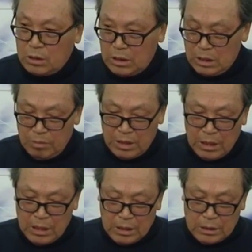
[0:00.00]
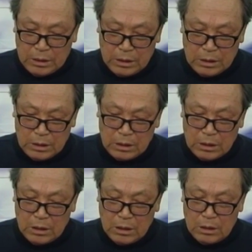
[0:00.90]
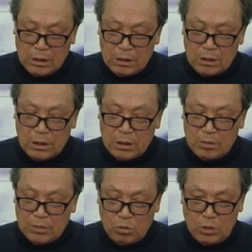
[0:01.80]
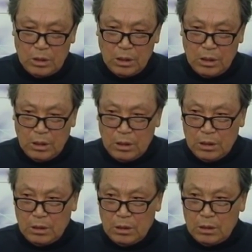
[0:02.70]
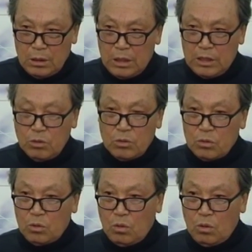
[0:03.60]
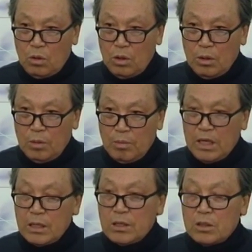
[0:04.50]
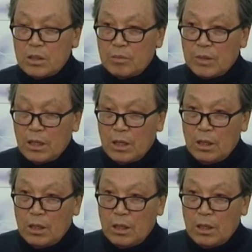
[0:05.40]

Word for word: 그 다음에 그 그런 게 있습니다. 우리 그 라디오도 좋고 어, 많은 게있어야 된다.